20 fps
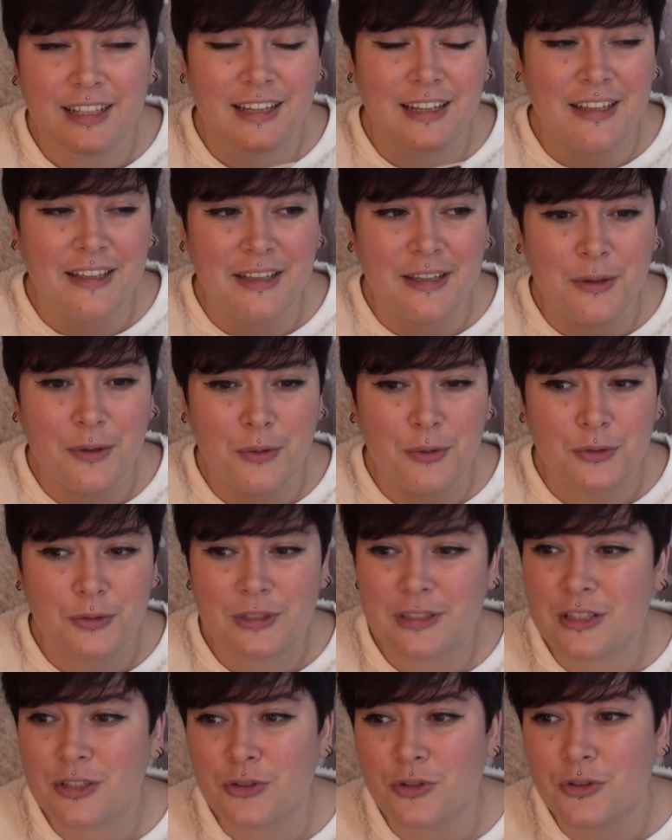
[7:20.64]
Et euh,
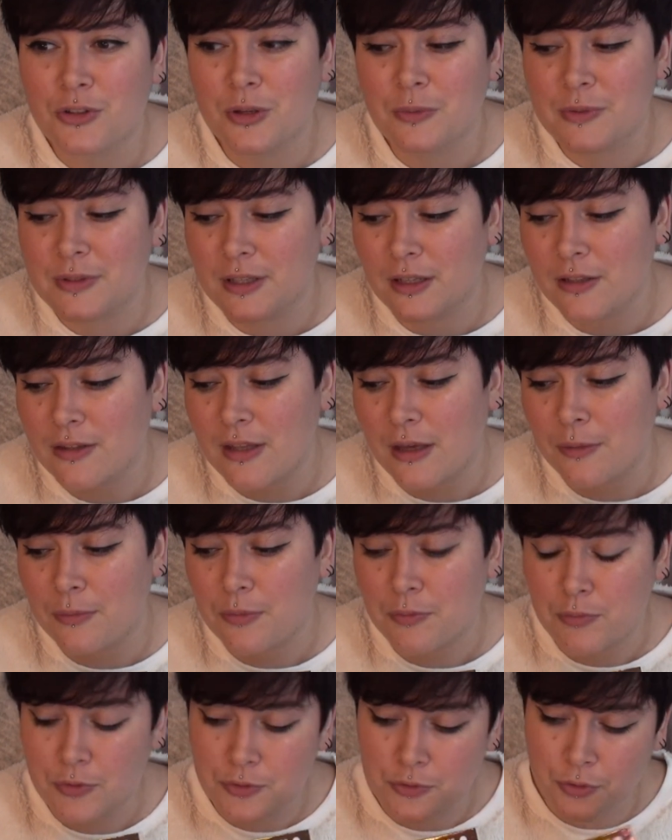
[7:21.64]
c'est des choses comme ça, t'as
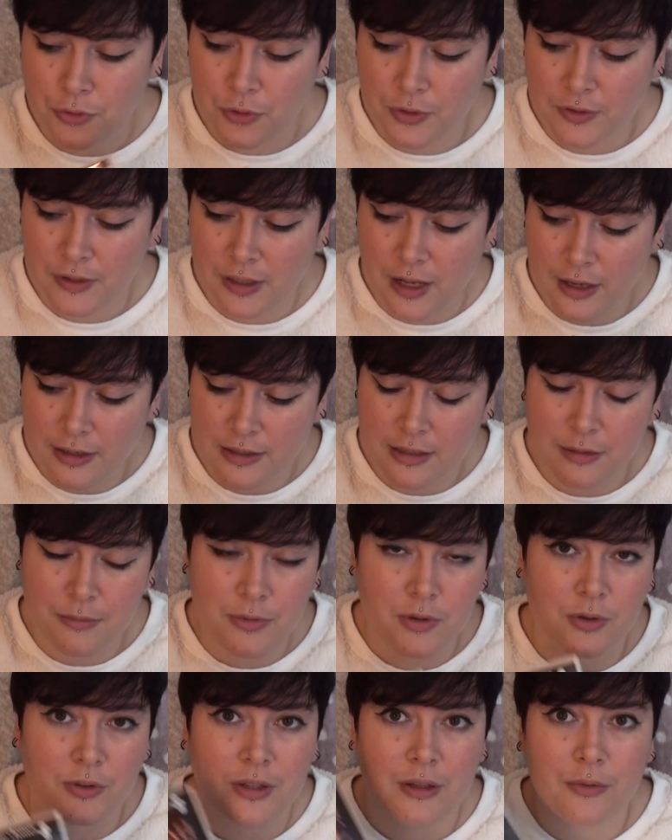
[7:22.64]
plus ce côté-là qui est
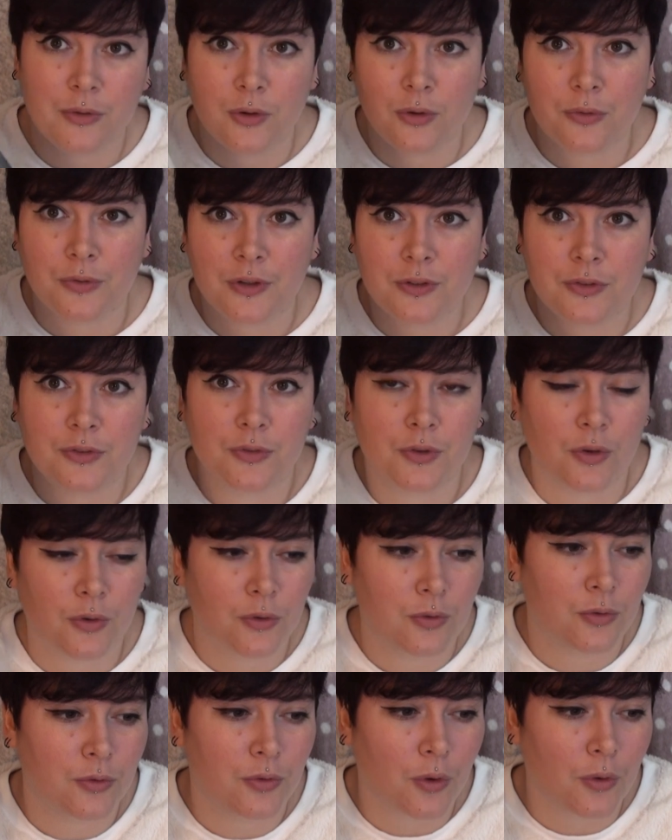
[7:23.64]
mis en avant en fait dans
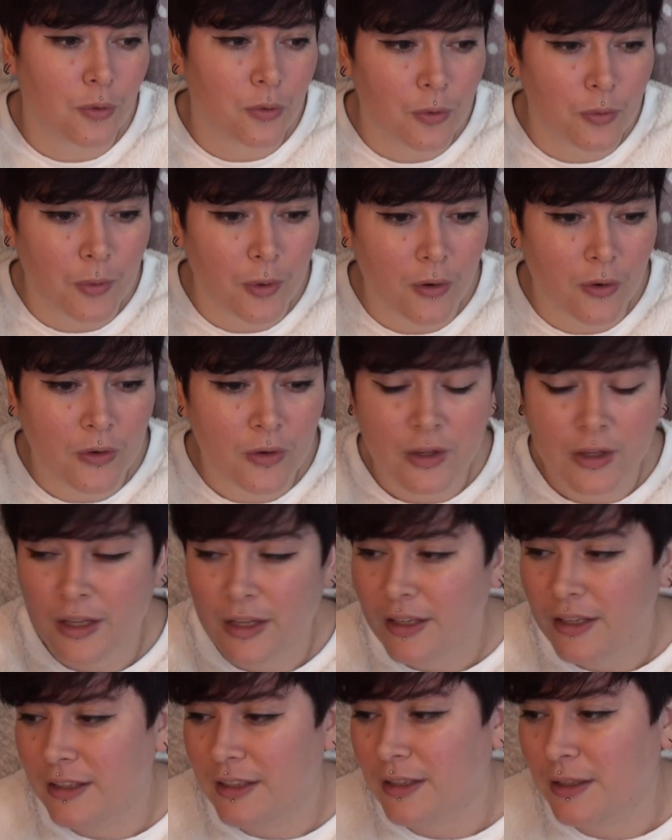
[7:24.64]
le, roman.
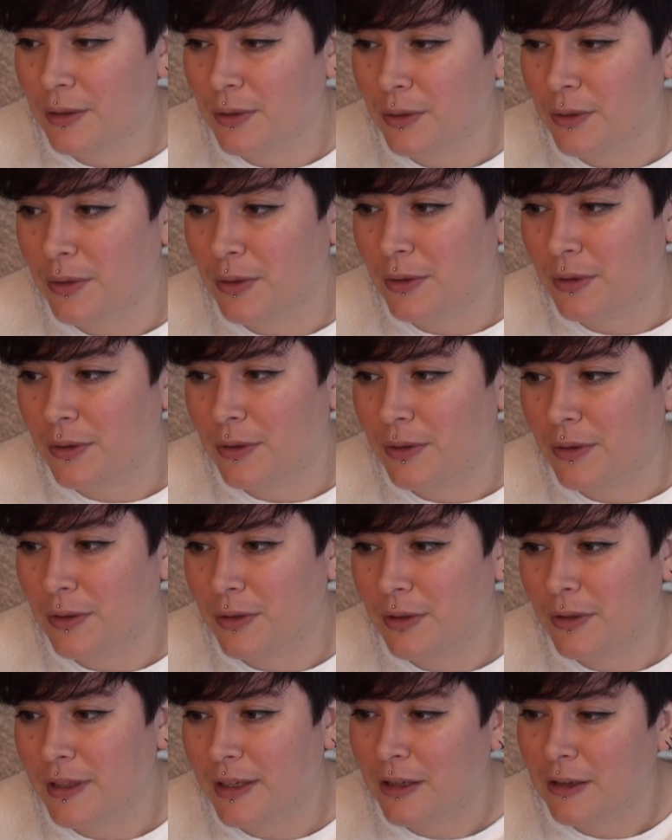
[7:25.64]
Et il
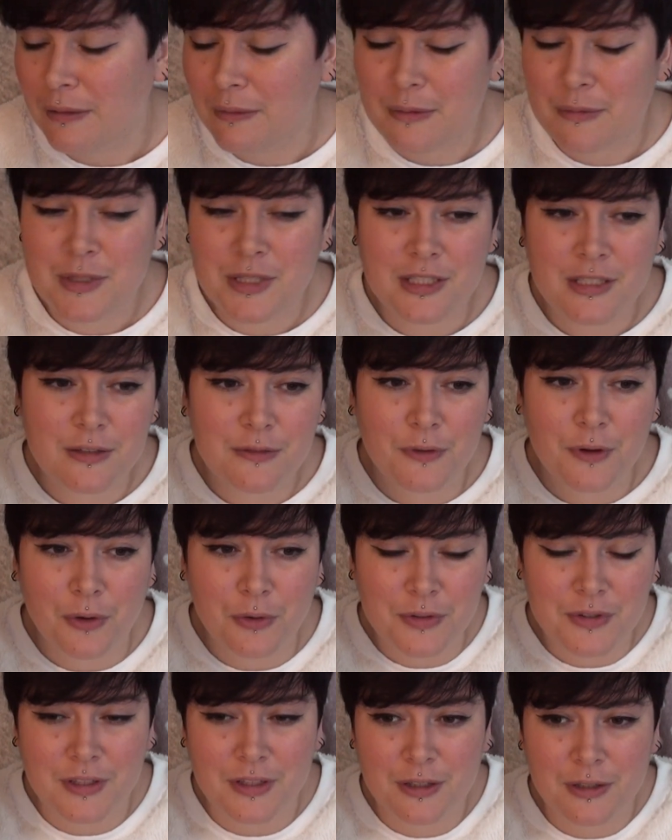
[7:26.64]
euh, y a quand même des petites
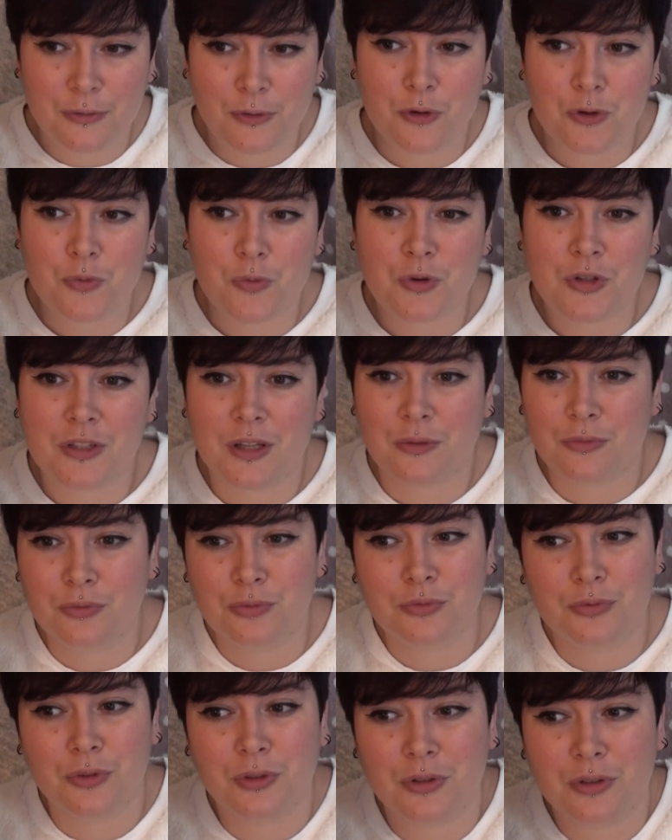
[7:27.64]
différences. Et franchement, je
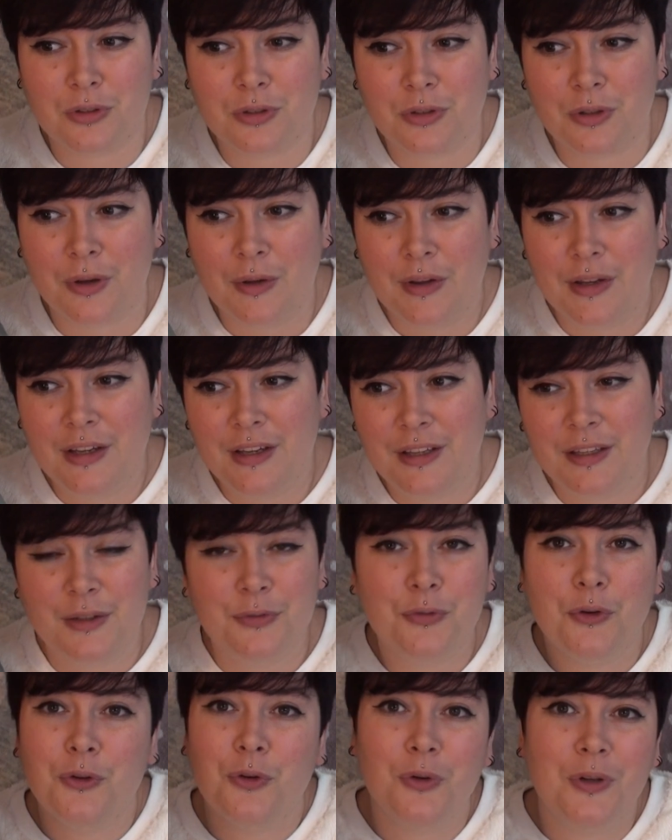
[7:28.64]
t'avoue, euh, il
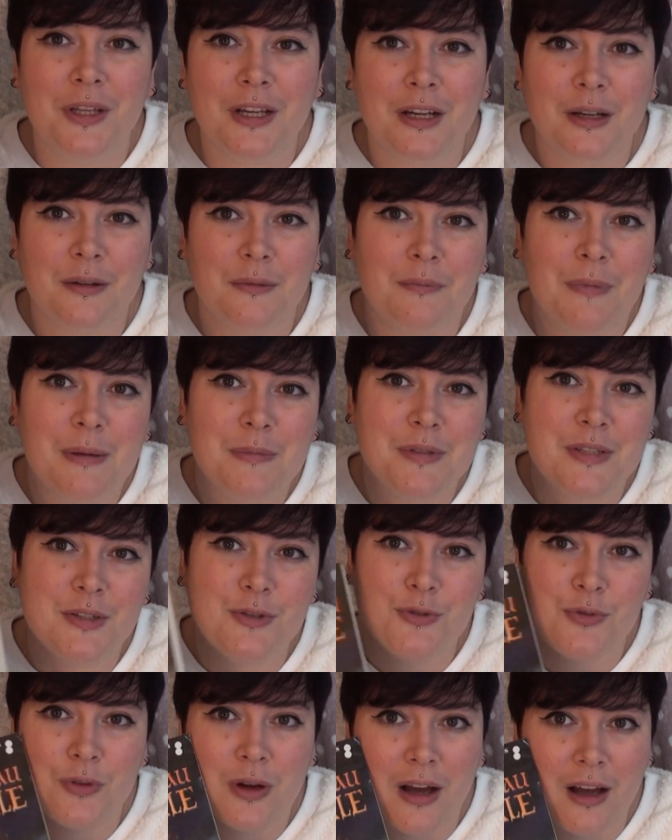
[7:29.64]
faut le lire, même si
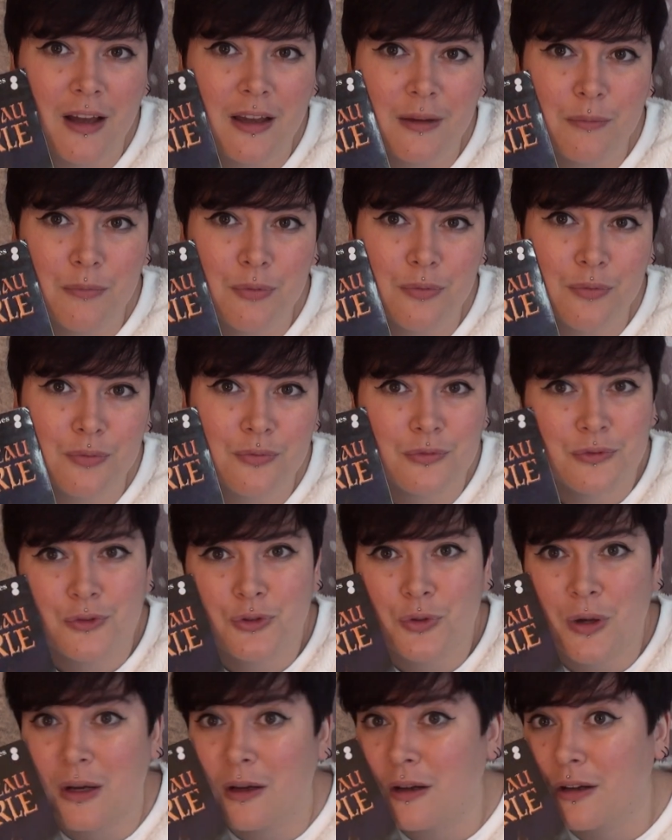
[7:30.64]
tu as,
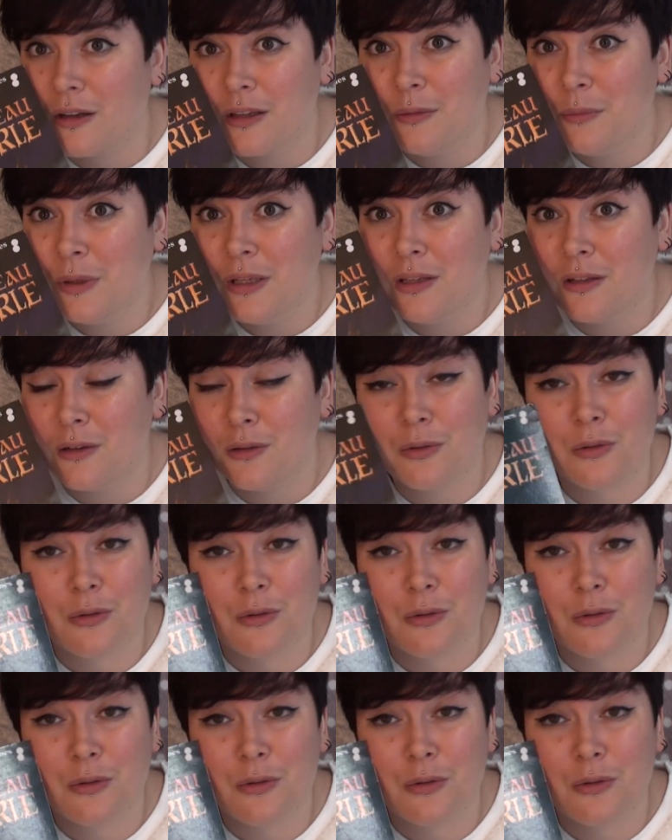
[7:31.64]
tu as aimé